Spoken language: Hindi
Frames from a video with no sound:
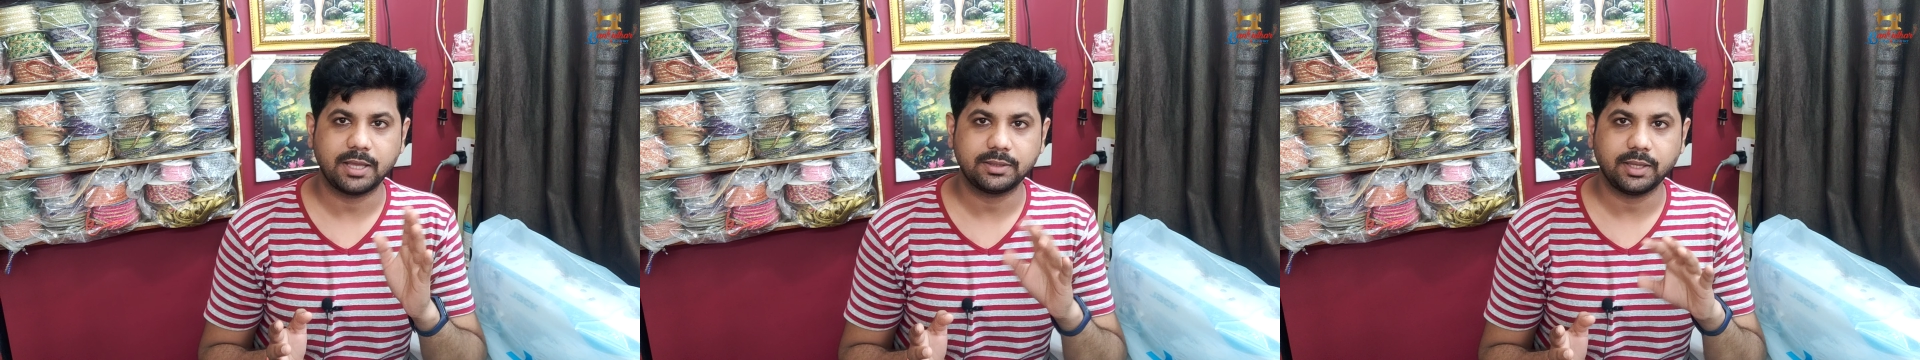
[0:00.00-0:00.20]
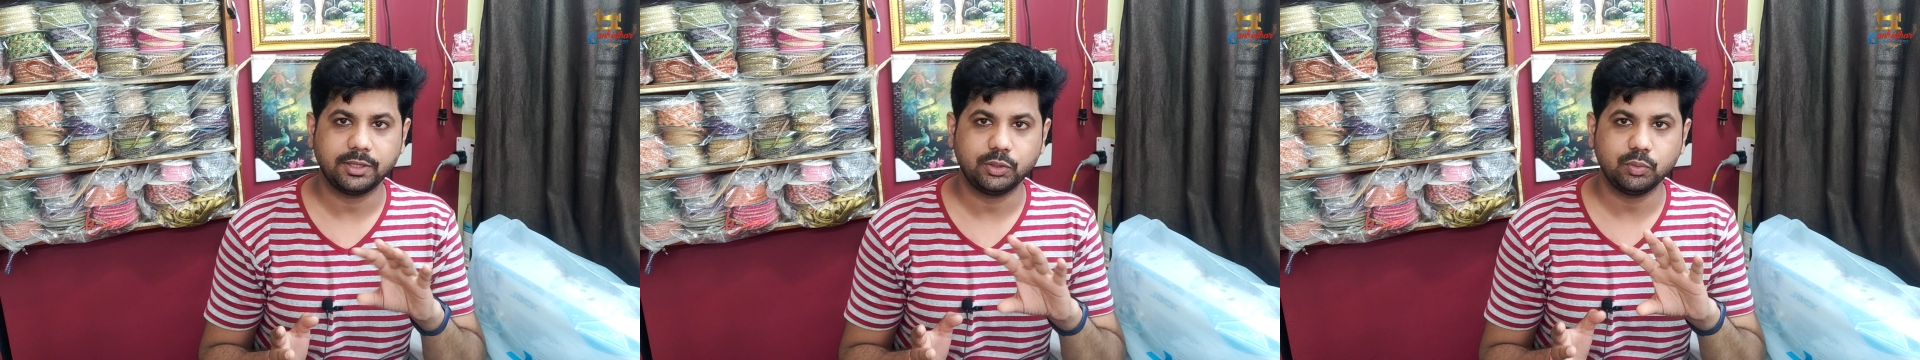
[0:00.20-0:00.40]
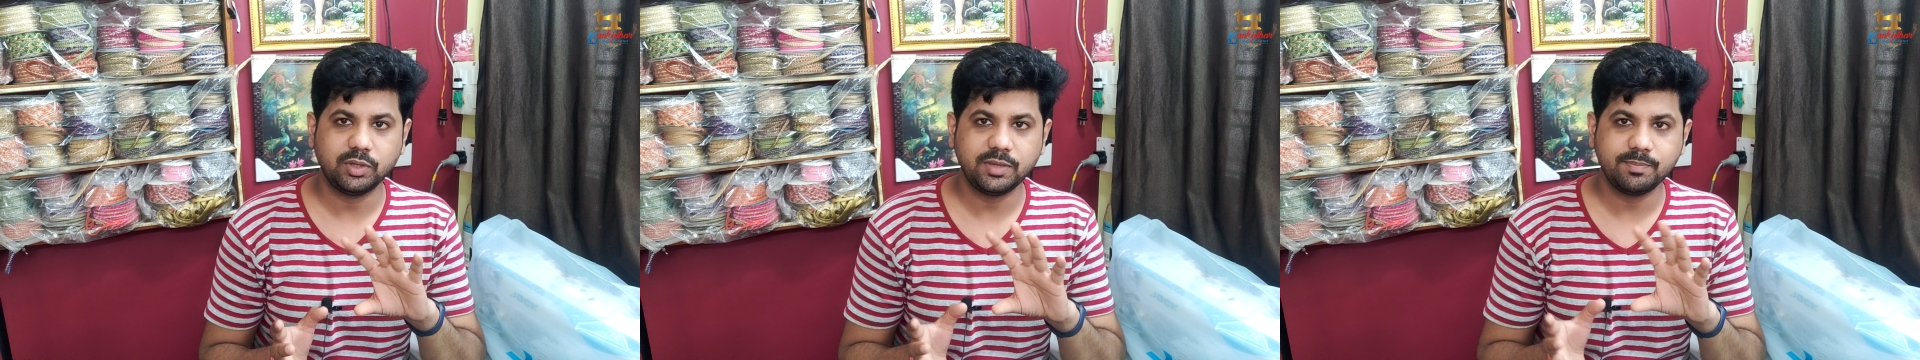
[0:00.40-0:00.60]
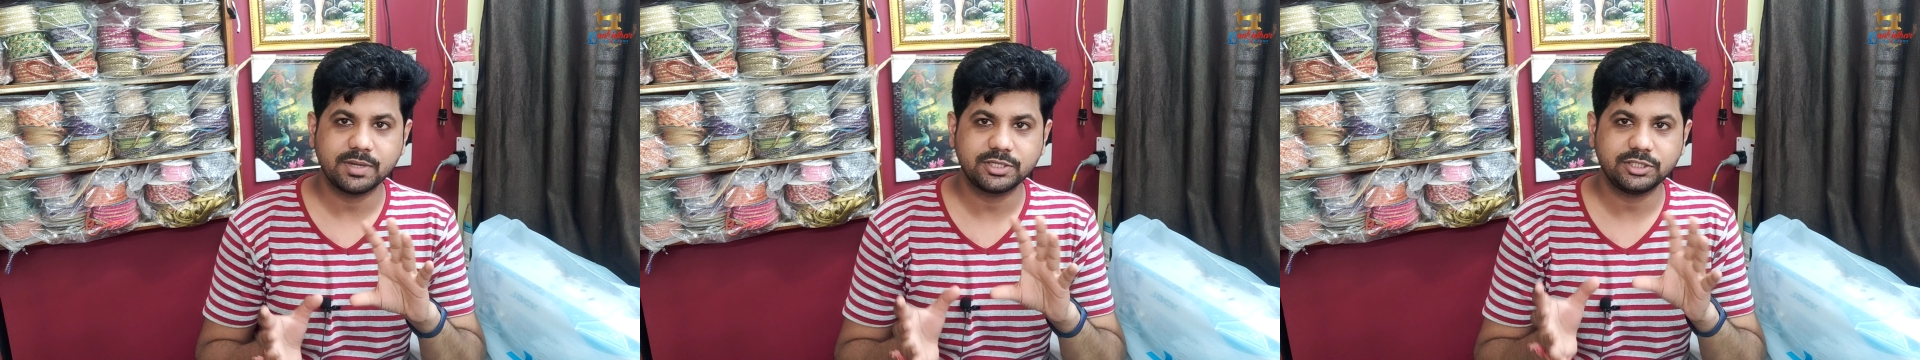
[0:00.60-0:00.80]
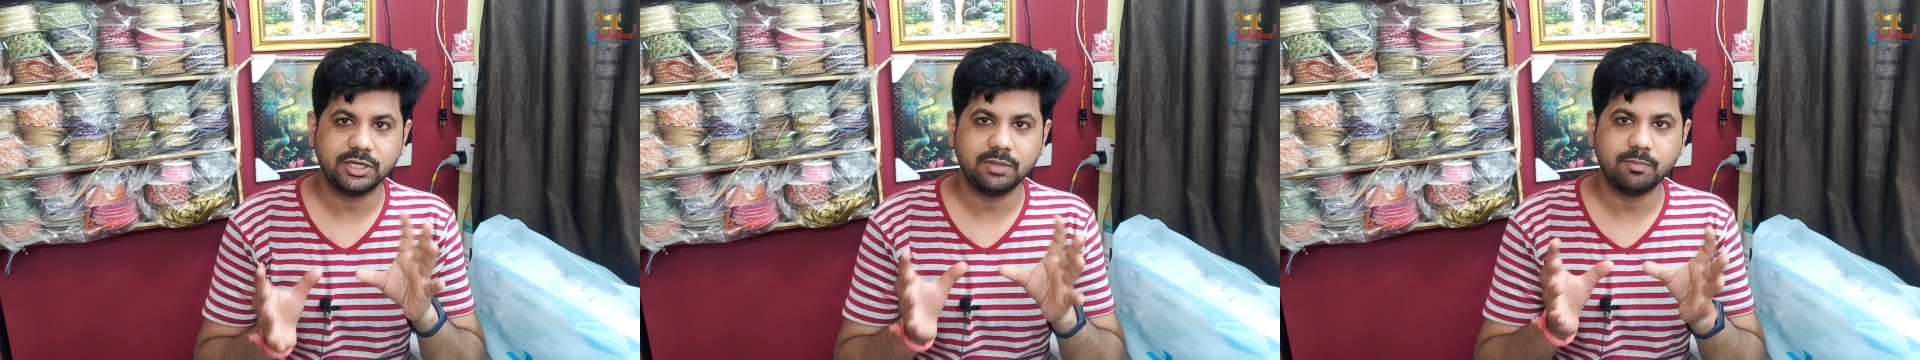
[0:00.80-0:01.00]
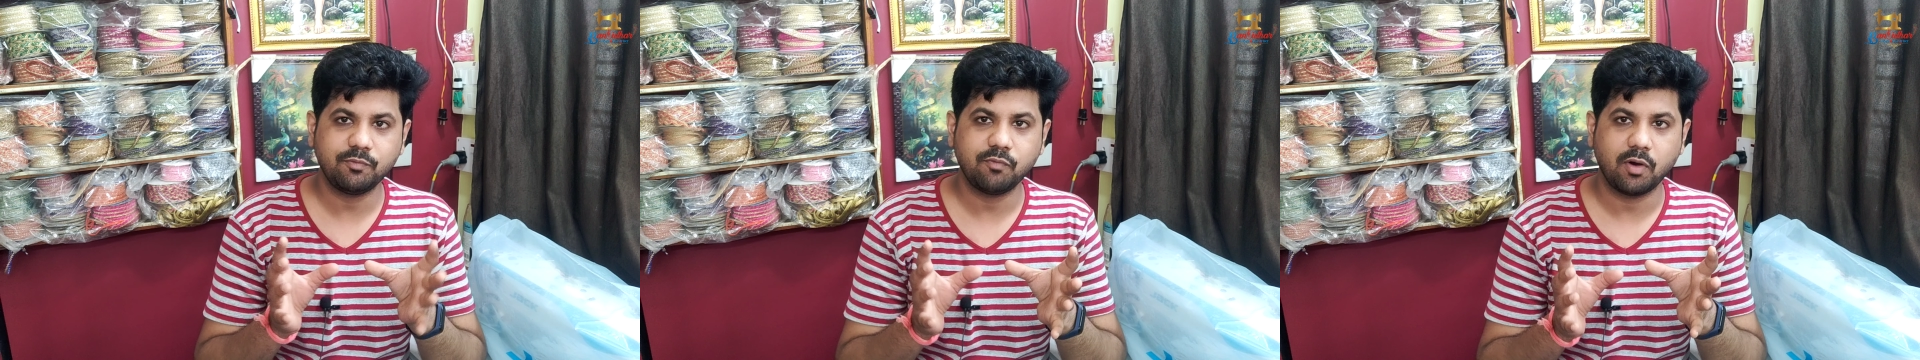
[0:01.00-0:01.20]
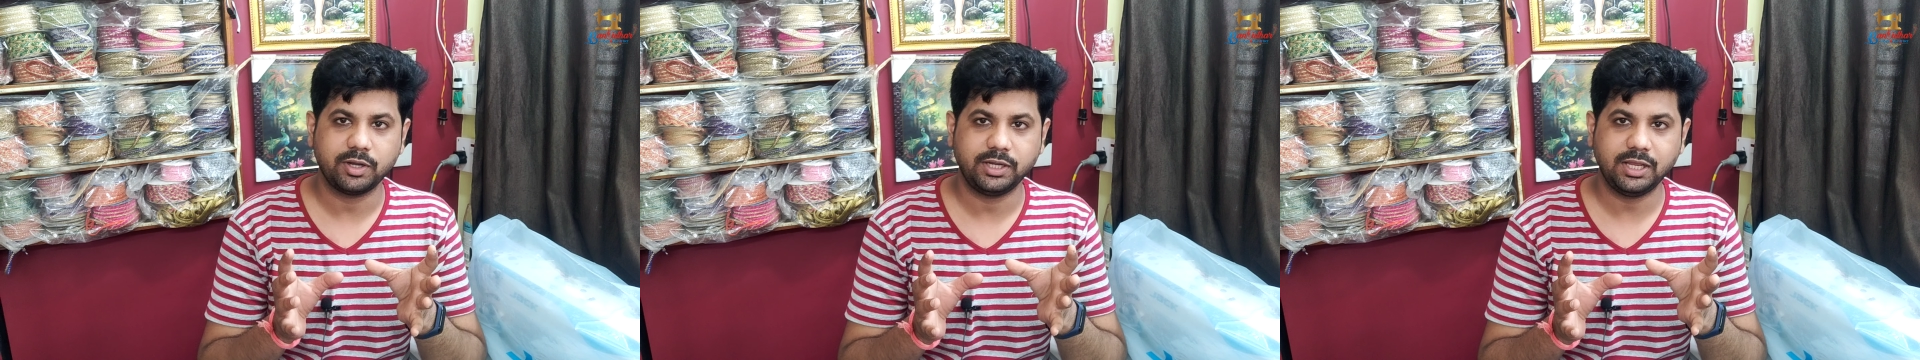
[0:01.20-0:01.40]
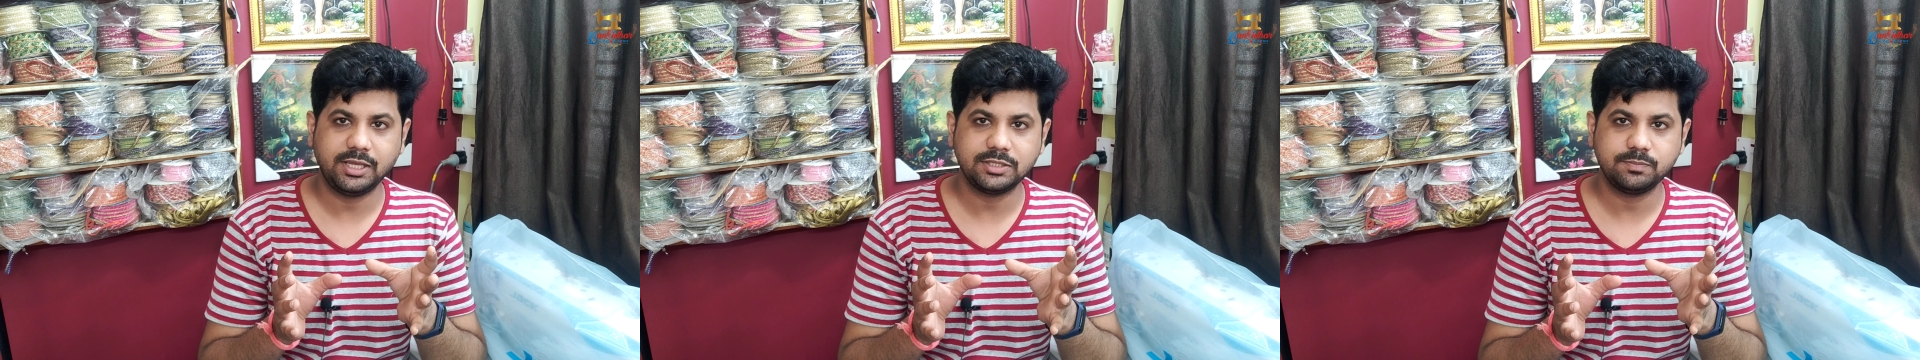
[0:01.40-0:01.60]
पाता है क्योंकि मशीन में
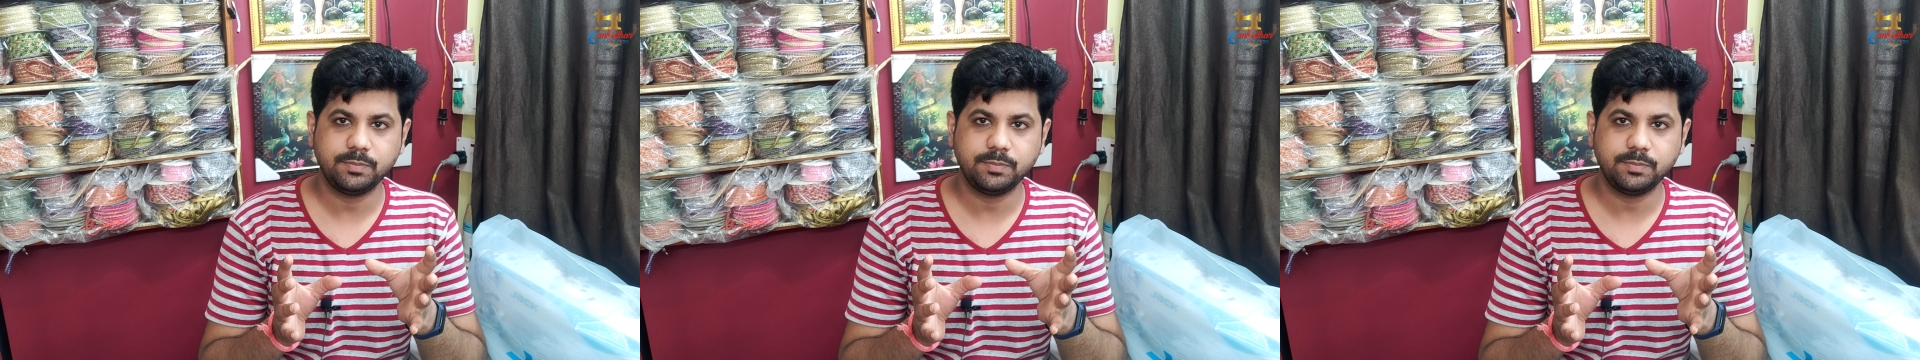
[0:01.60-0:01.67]
40 की